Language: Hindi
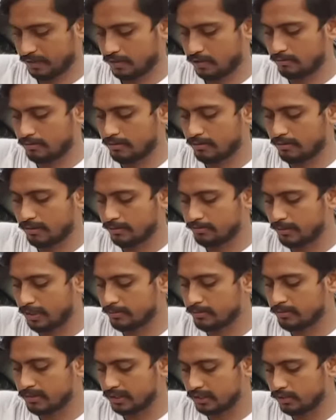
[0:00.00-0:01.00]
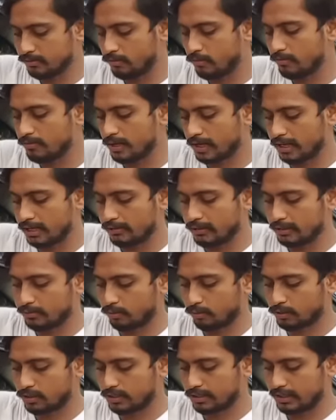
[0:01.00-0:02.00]
और मैं बाद में बताता हूँ फोम लगाने के बाद
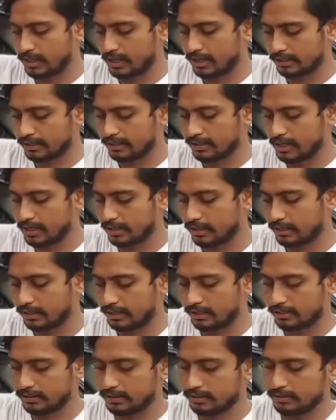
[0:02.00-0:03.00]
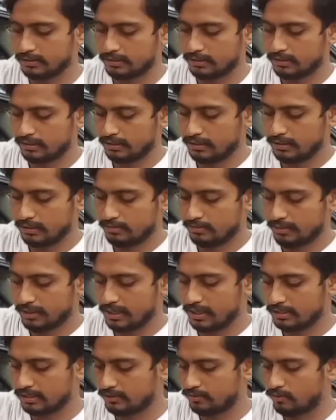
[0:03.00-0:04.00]
प्रोसेस क्या आगे क्या करना रहता है
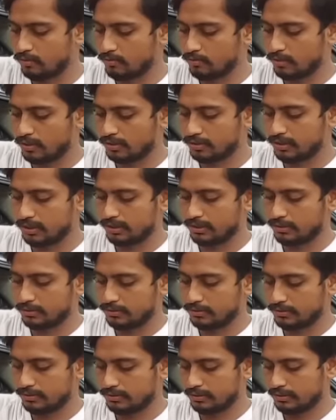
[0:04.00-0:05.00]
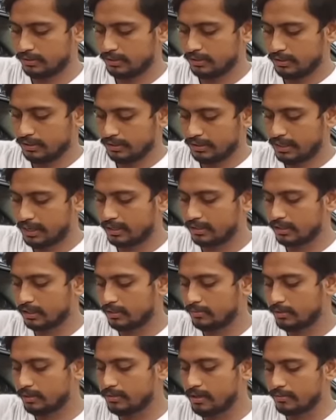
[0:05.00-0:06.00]
पहला इसका फोम बन जाने दो कह रहा था
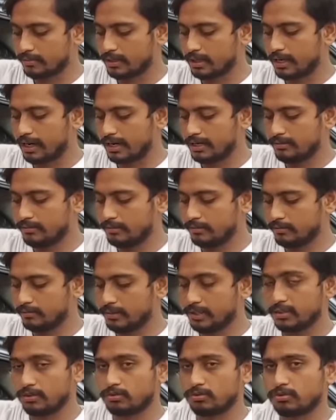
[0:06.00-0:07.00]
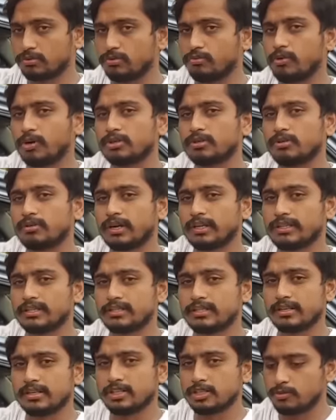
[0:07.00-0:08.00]
कभी कभी आपके गाड़ी में तो बहुत लोग रहते
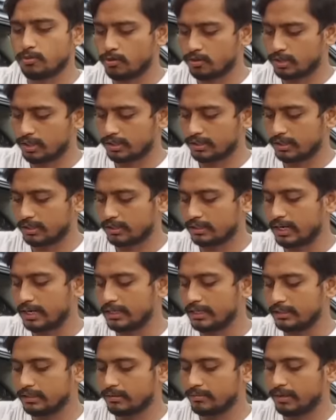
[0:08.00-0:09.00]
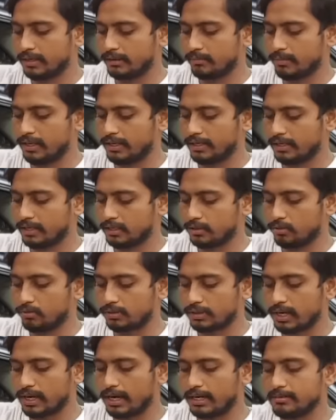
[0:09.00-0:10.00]
थे ना स्मोक करते थे गाड़ी के अंदर बैठ के तो
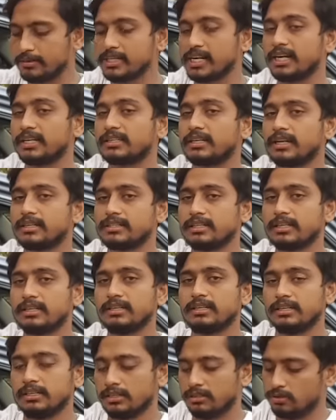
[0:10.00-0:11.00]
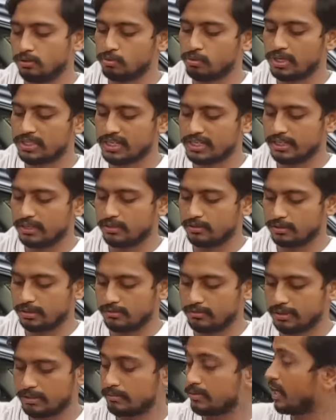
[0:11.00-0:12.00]
उनका गाड़ी में ज़्यादातर ऐसा धुआं ज़्यादा होता
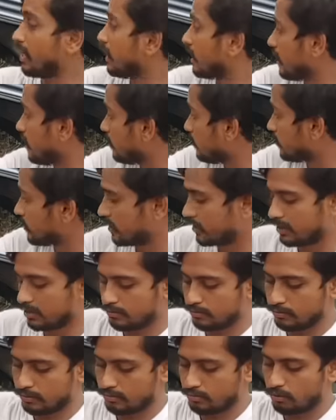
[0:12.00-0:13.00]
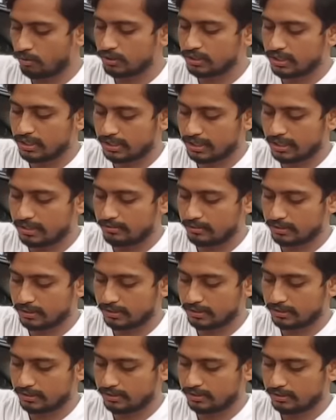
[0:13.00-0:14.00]
है मतलब काले काले पड़ जाते हैं पूरा बहुत ज़्यादा काले पड़
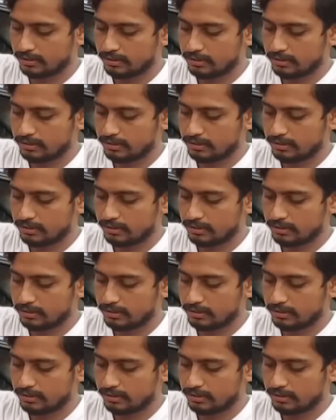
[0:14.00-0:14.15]
जाते हैं